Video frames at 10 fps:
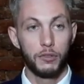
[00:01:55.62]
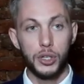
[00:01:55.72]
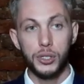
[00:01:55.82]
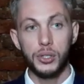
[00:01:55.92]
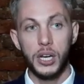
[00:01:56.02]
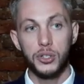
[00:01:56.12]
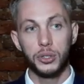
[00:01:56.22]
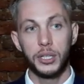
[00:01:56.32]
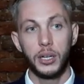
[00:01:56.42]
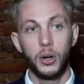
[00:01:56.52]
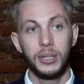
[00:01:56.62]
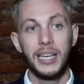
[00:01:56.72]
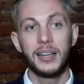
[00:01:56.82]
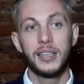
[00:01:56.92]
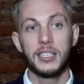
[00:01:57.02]
Wszystko zależy od tego,
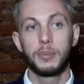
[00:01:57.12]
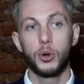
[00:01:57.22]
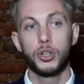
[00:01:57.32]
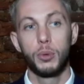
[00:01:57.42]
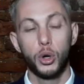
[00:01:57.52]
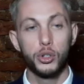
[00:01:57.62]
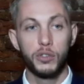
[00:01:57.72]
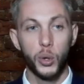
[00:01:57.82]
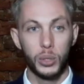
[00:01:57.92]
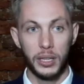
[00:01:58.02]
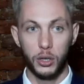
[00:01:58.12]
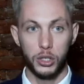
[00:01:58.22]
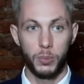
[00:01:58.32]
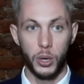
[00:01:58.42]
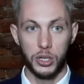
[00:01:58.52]
jaki jest poziom rozwoju danego
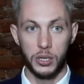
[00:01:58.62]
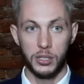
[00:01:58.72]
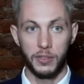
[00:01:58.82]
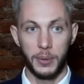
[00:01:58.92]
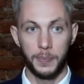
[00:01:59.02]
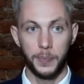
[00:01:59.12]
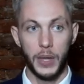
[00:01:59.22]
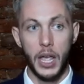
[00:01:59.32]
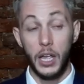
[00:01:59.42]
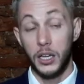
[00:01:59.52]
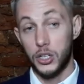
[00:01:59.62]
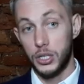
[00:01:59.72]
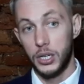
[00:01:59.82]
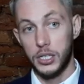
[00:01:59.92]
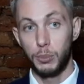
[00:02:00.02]
społeczeństwa.
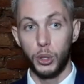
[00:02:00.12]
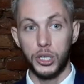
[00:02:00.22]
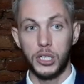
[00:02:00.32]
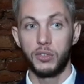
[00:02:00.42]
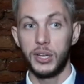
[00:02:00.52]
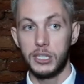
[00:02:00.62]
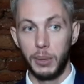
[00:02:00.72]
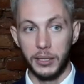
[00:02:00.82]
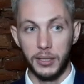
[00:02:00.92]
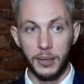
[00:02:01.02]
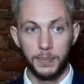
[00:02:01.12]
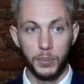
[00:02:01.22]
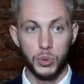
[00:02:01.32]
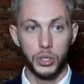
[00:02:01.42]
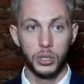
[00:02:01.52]
Jeśli społeczeństwo jest biedne,
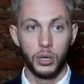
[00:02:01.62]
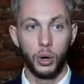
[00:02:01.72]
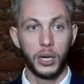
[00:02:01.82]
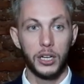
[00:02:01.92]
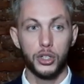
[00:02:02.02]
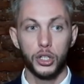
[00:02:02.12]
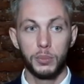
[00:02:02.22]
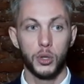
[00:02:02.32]
przy ograniczonym